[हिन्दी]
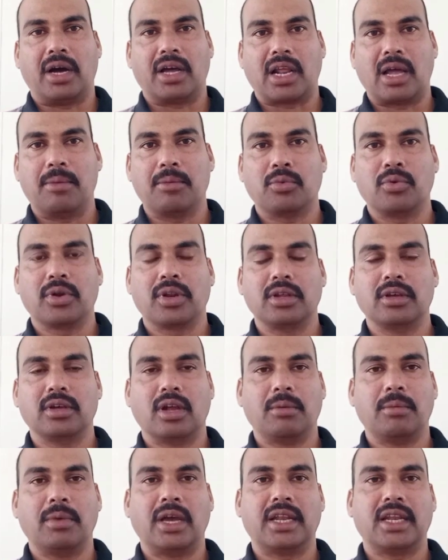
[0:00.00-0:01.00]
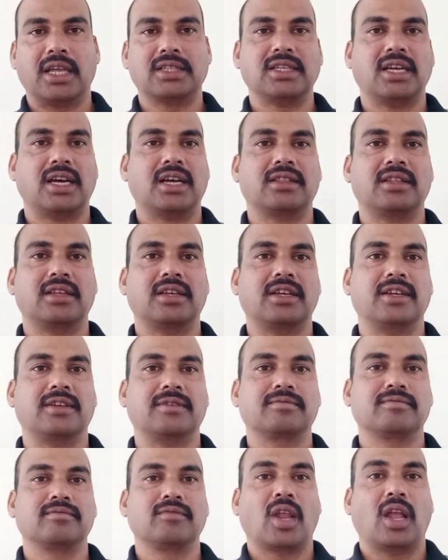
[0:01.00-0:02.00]
आरामपुर रीगर में आना चाहते हैं
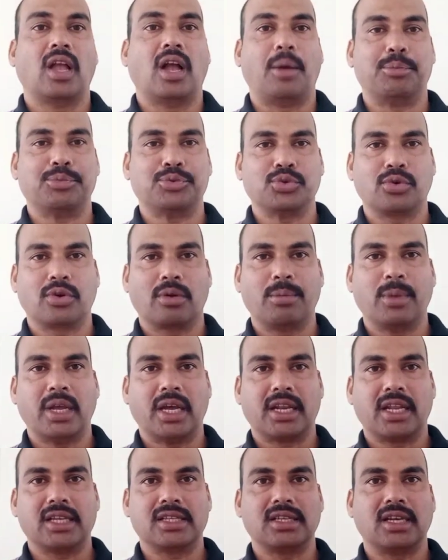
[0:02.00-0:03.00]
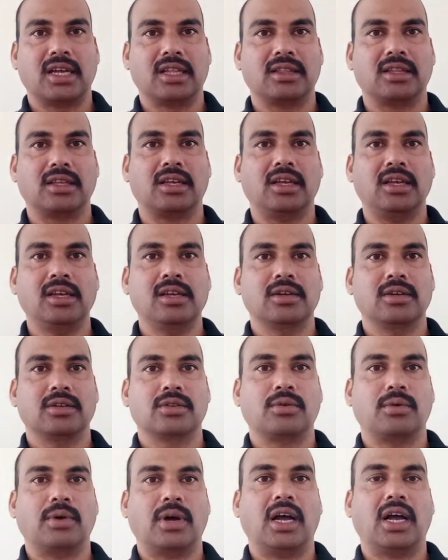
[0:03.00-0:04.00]
अपसुर में आना चाहते हैं
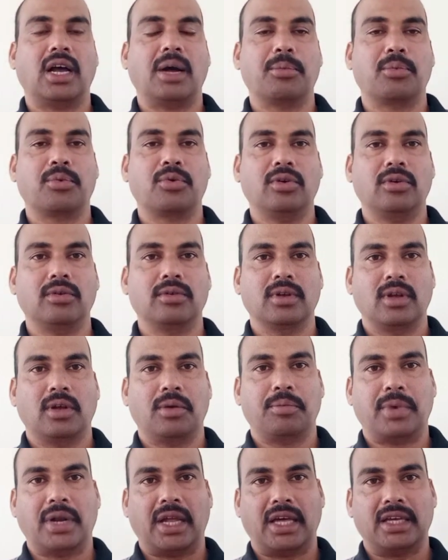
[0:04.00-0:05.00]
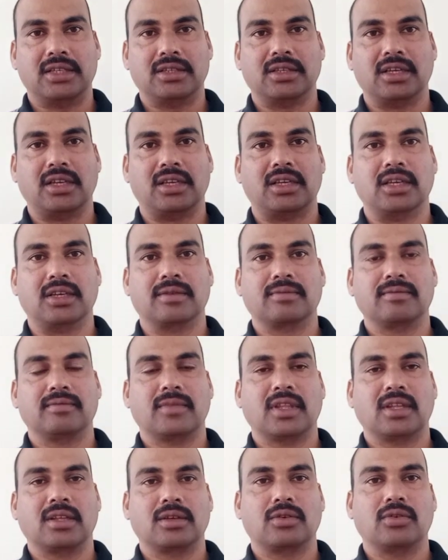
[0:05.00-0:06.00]
तो वहाँ आपको पढ़ाई चाहिए
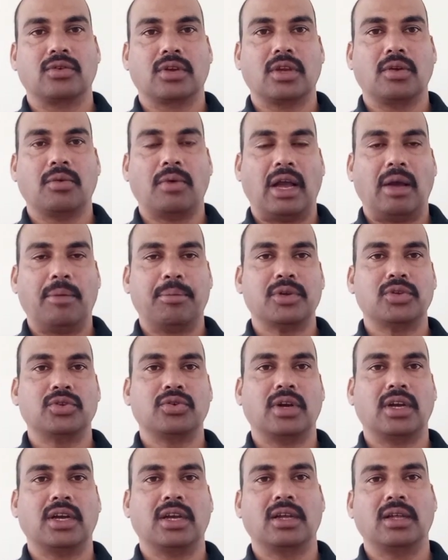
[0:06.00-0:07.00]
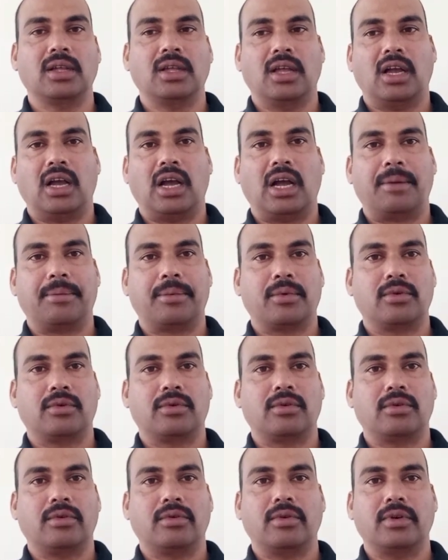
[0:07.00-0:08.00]
क्योंकि वहाँ पे जो है आपको
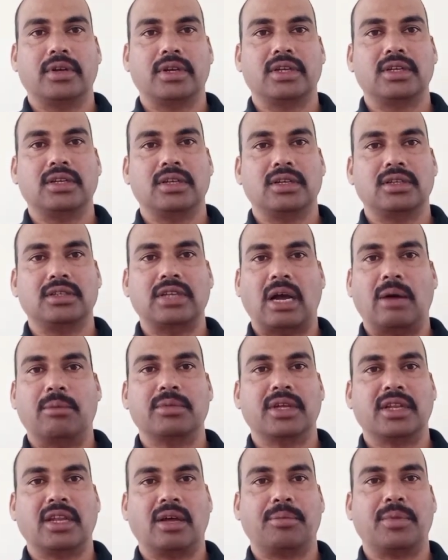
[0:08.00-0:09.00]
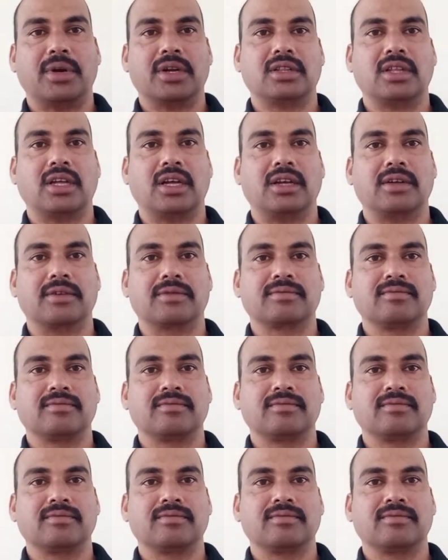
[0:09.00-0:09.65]
एग्ज़ाम देना पड़ता है